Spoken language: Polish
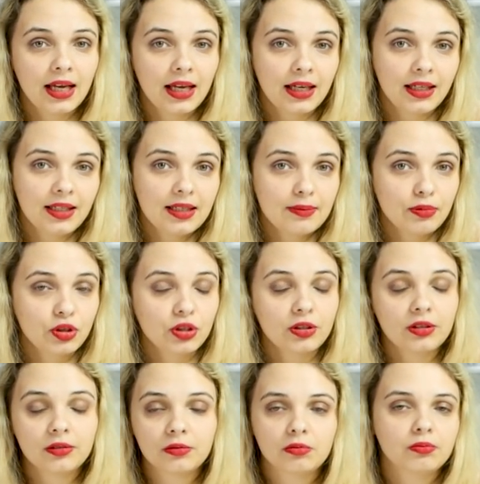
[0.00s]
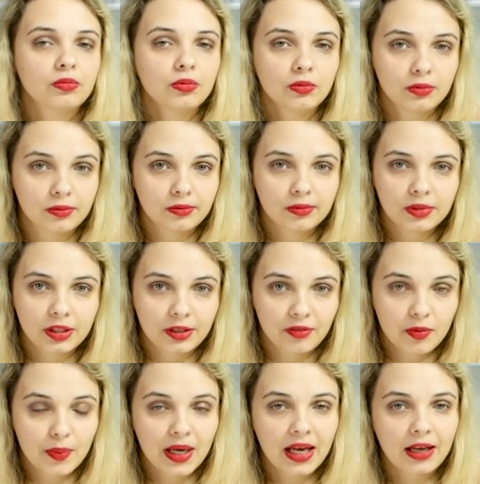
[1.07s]
ale przy tych
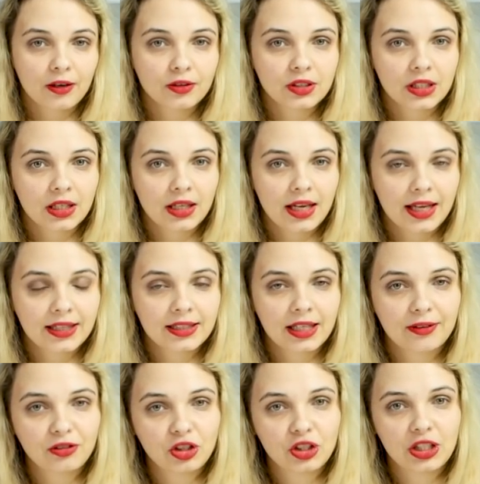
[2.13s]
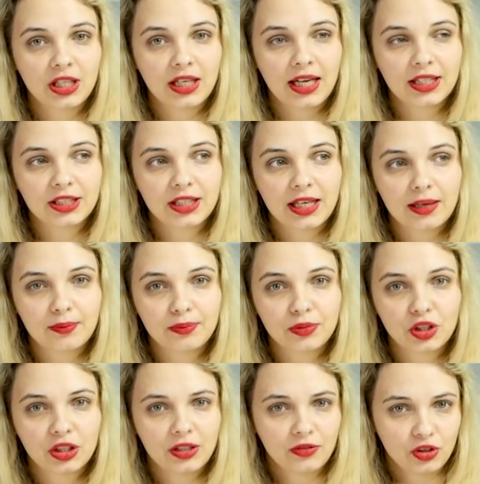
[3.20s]
wymagających lekcjach w trzeciej klasie, a
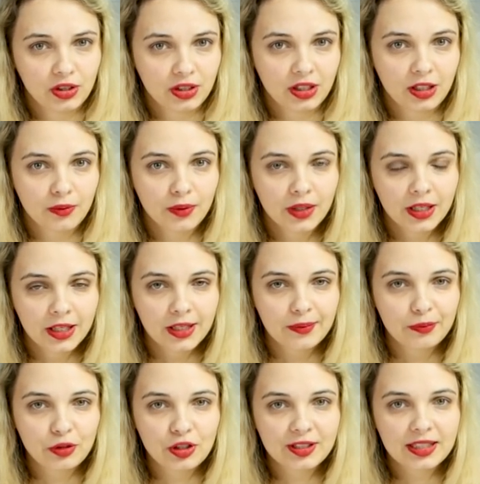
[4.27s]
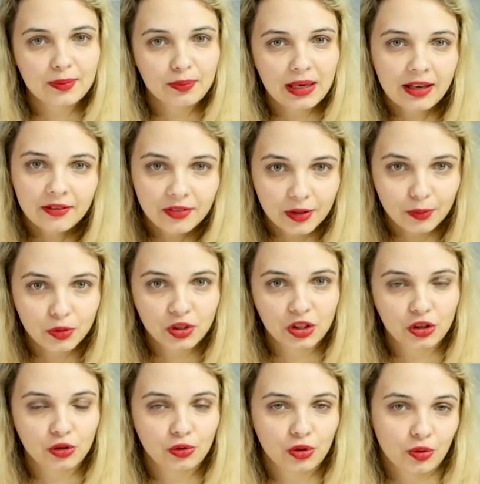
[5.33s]
przede wszystkim przy zabawie,
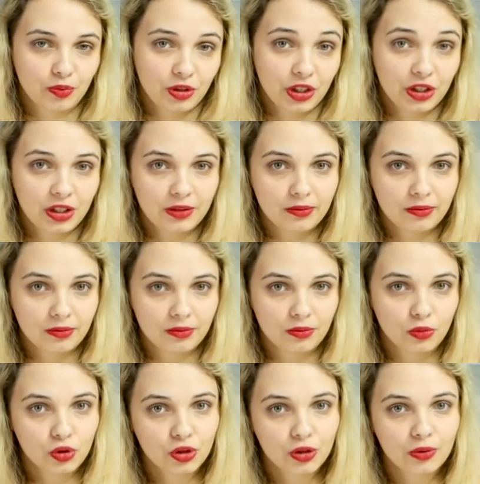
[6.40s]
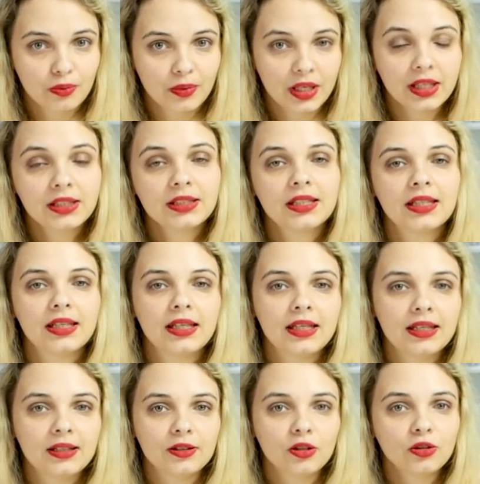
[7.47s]
przecież którą dzieci muszą mieć,
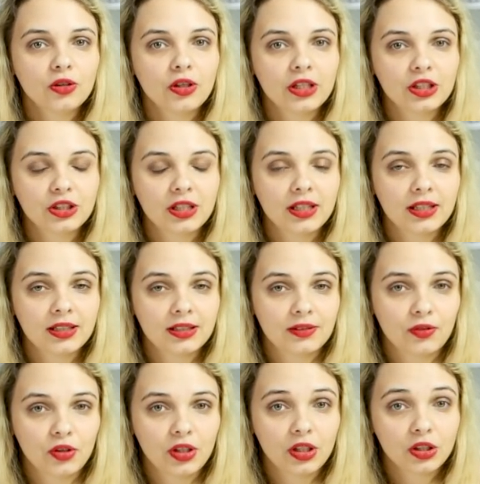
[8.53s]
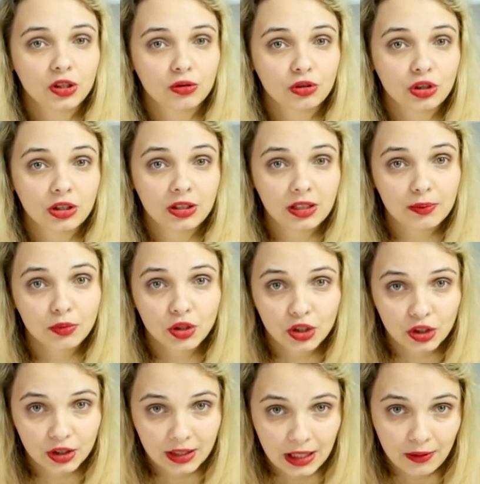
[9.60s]
no to jeszcze swojej książki nie
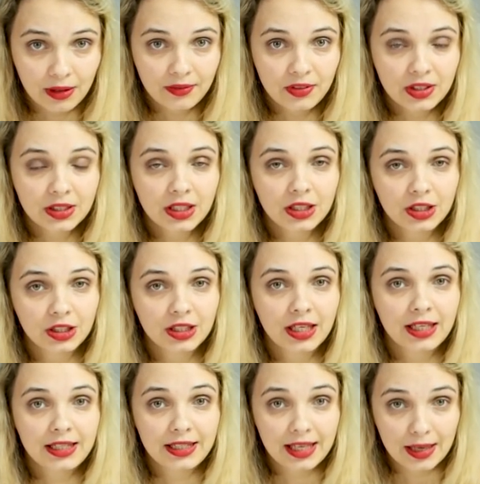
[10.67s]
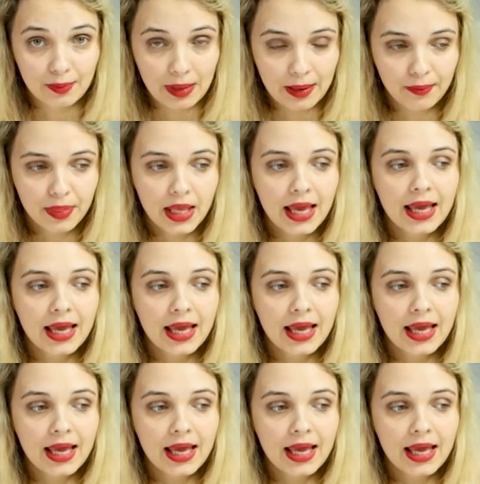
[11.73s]
przeczytała, więc jej dzisiaj nie ma.